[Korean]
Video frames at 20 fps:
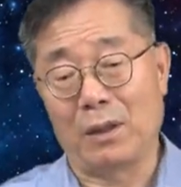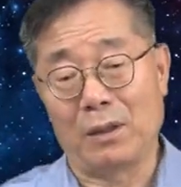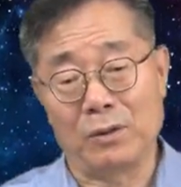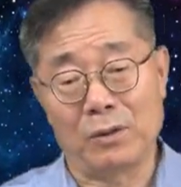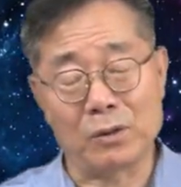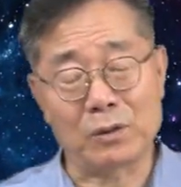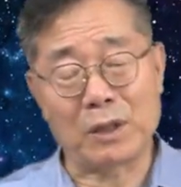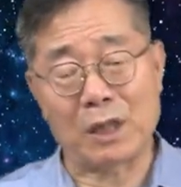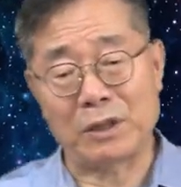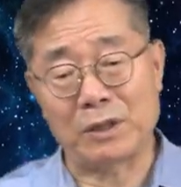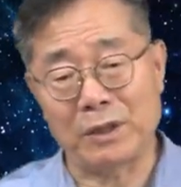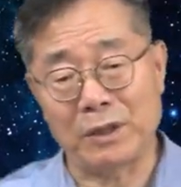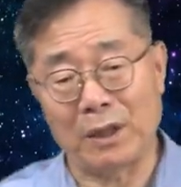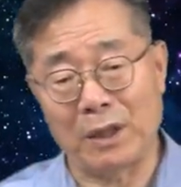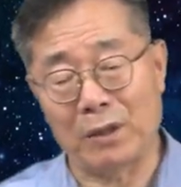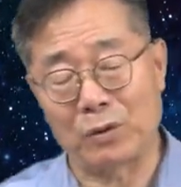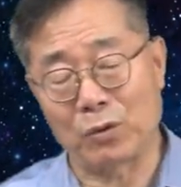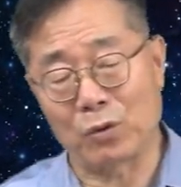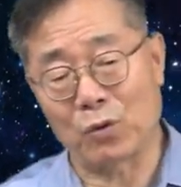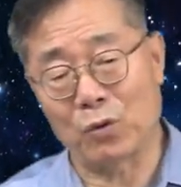역사
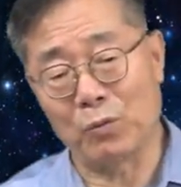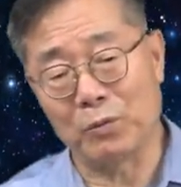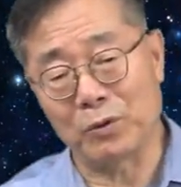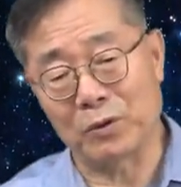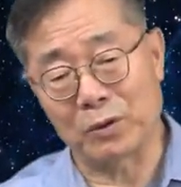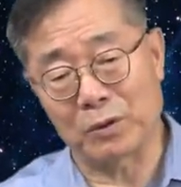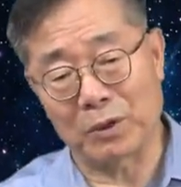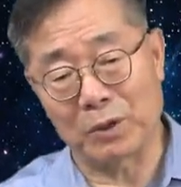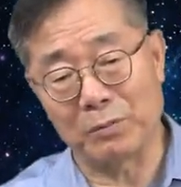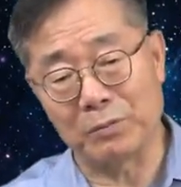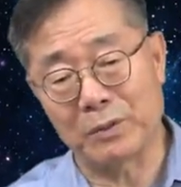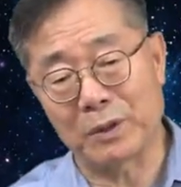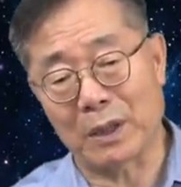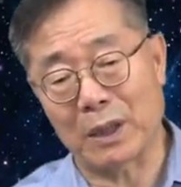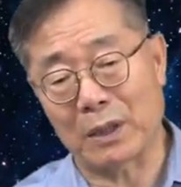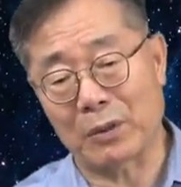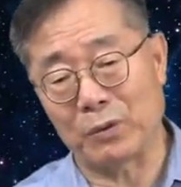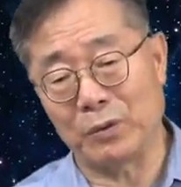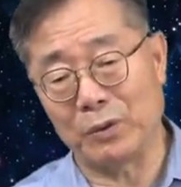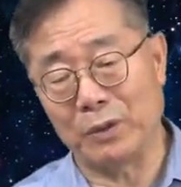시대에 들어오면서
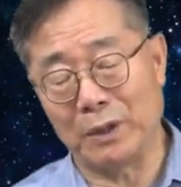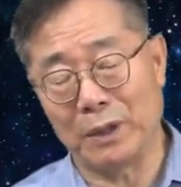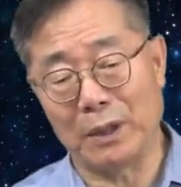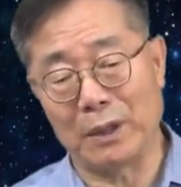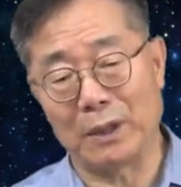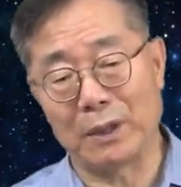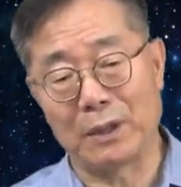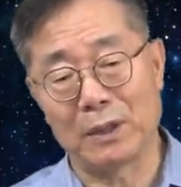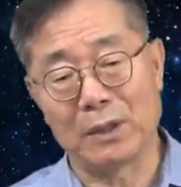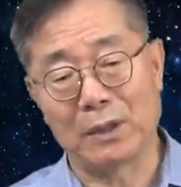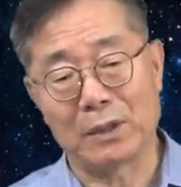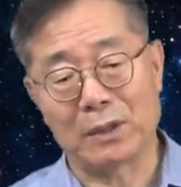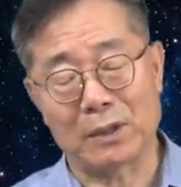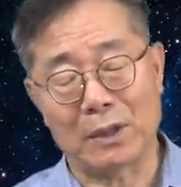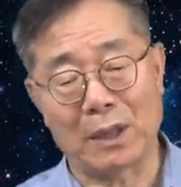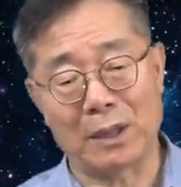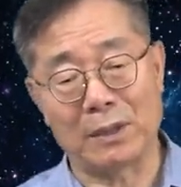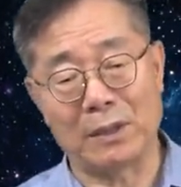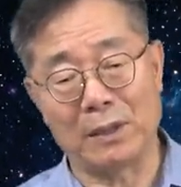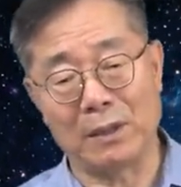점차로 이제
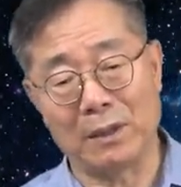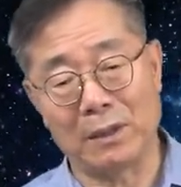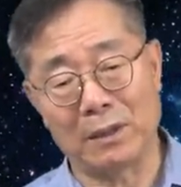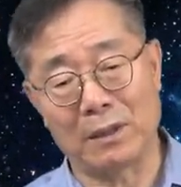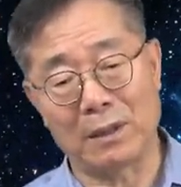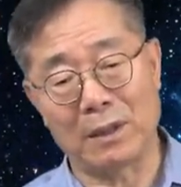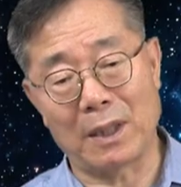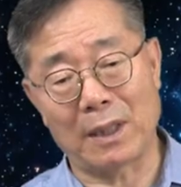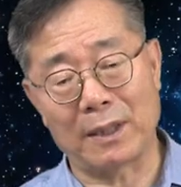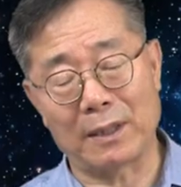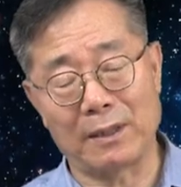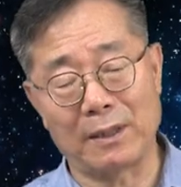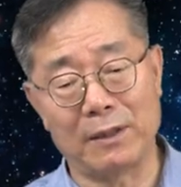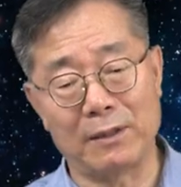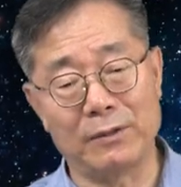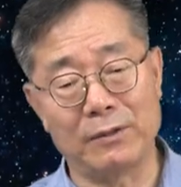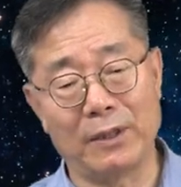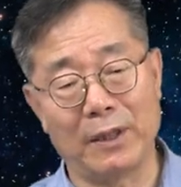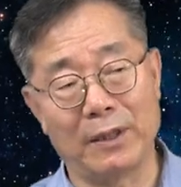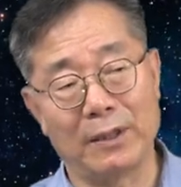사대를 하게
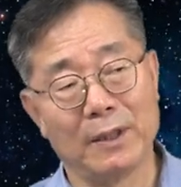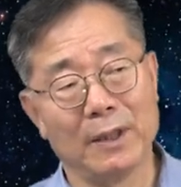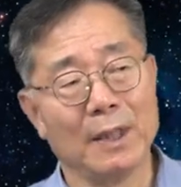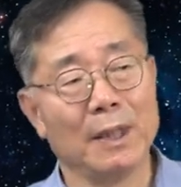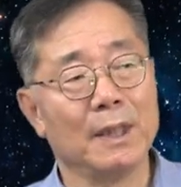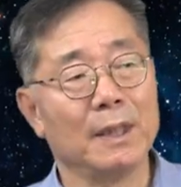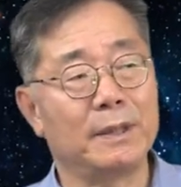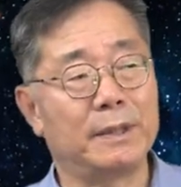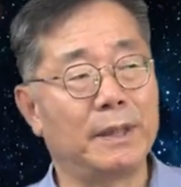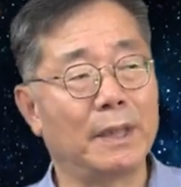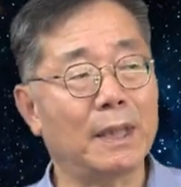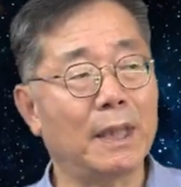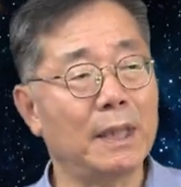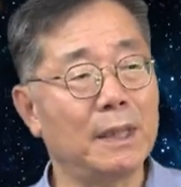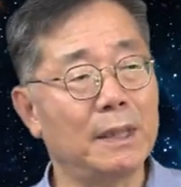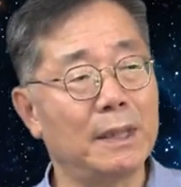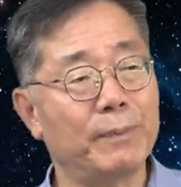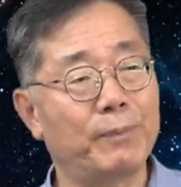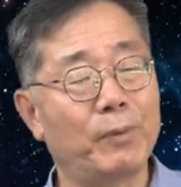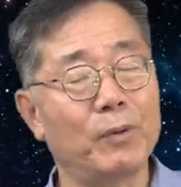되는데 제가
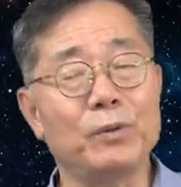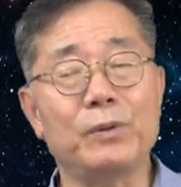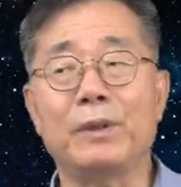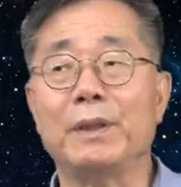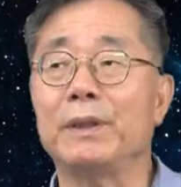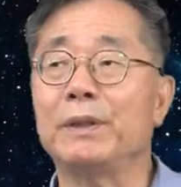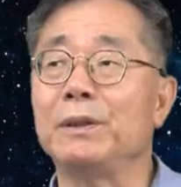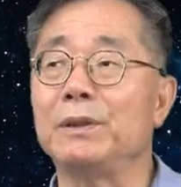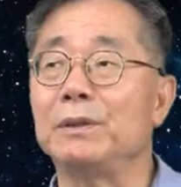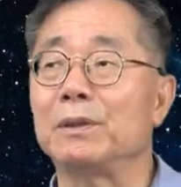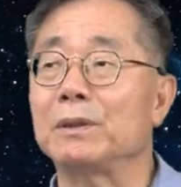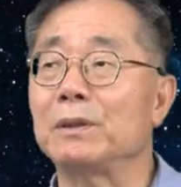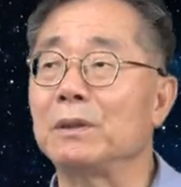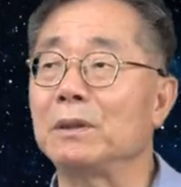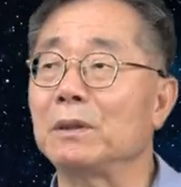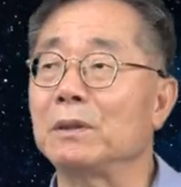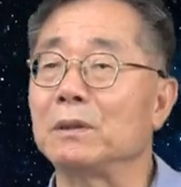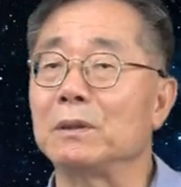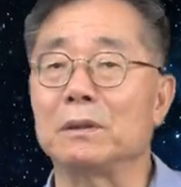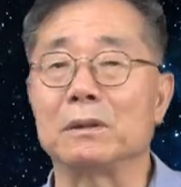이래 볼 때는
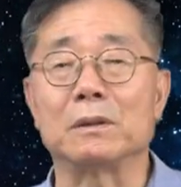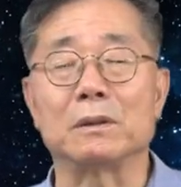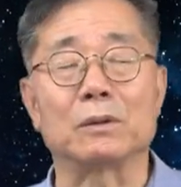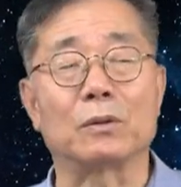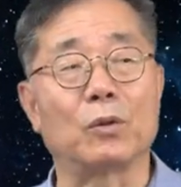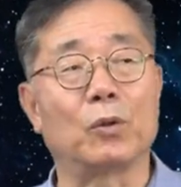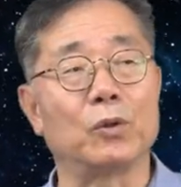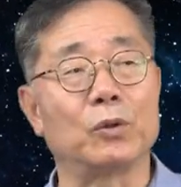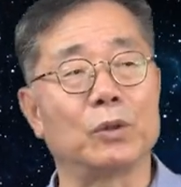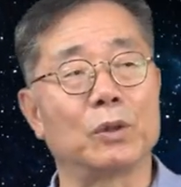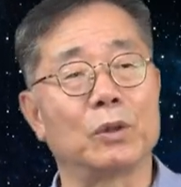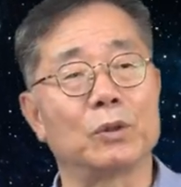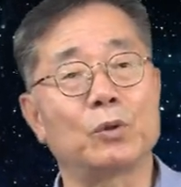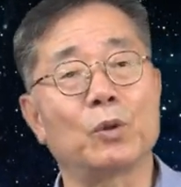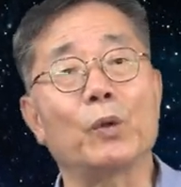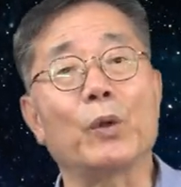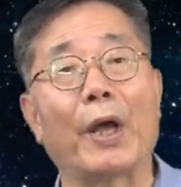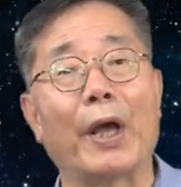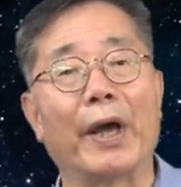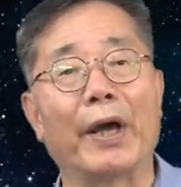역시
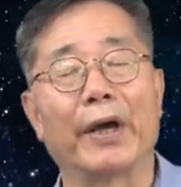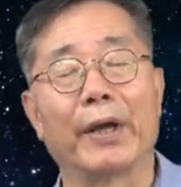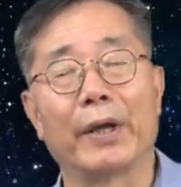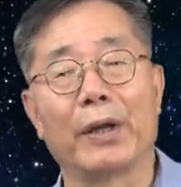그고려조에